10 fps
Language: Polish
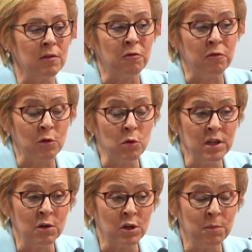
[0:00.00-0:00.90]
w
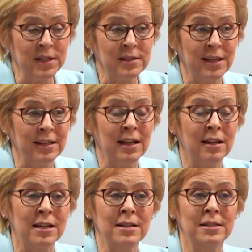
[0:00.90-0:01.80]
Unii Europejskiej
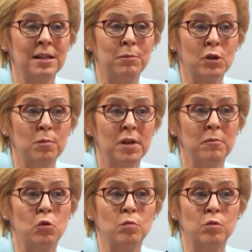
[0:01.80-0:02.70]
narasta
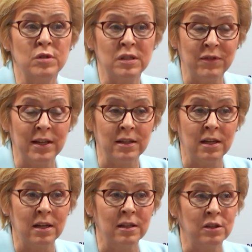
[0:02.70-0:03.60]
problem ubóstwa
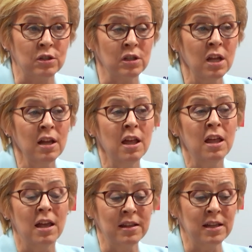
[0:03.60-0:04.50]
energetyczne,
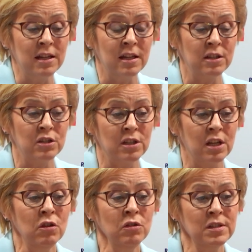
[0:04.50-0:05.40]

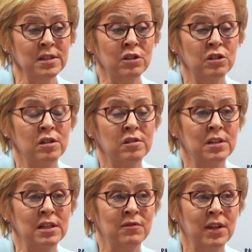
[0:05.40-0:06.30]
energetycznego, to znaczy, że
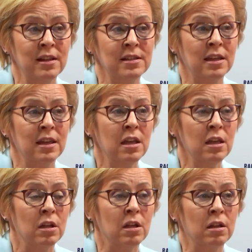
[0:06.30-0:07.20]
coraz więcej
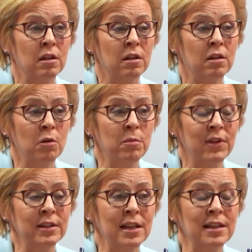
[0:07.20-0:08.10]
y,
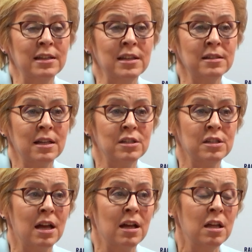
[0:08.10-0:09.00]
obywateli nie
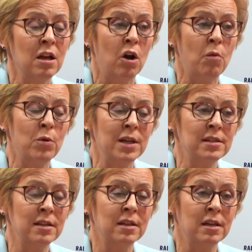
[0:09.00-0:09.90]
stać na
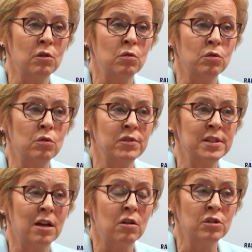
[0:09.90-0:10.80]
opłacenie rachunków
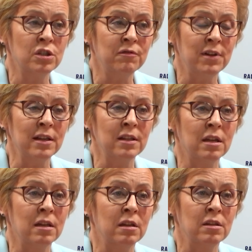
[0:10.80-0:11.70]
za
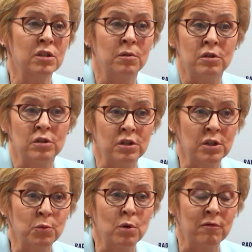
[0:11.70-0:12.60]
ogrzewanie czy
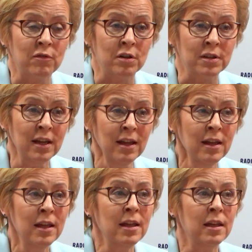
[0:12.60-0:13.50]
ciepłą wodę,
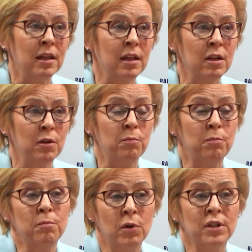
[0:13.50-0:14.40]
y,
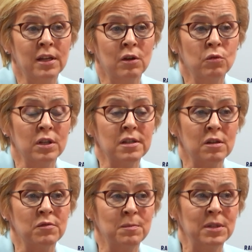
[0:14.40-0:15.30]
bo te rachunki
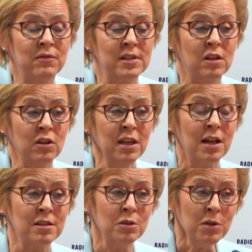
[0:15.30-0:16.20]
są zbyt wysokie,
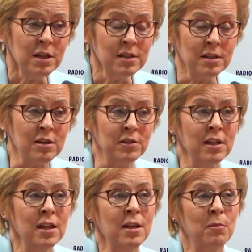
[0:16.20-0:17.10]
a z drugiej
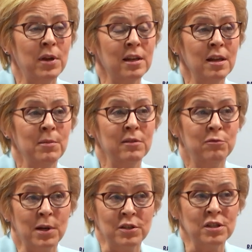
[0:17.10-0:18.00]
strony parlament
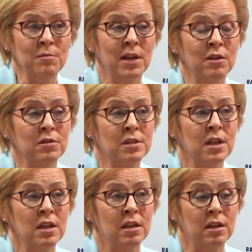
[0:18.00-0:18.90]
właśnie
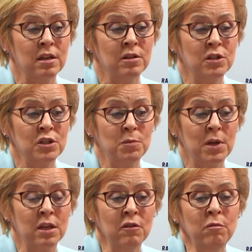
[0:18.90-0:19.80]
mając
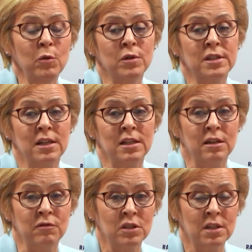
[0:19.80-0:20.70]
siedzibę i w
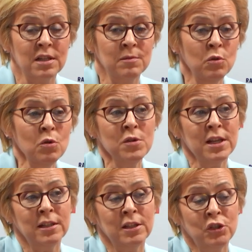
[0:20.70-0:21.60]
Brukseli i w Strasburgu
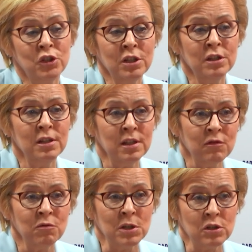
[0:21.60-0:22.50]
na te trzy
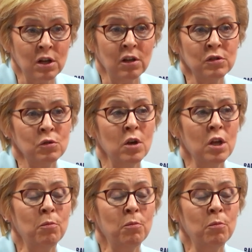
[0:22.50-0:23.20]
dni w miesiącu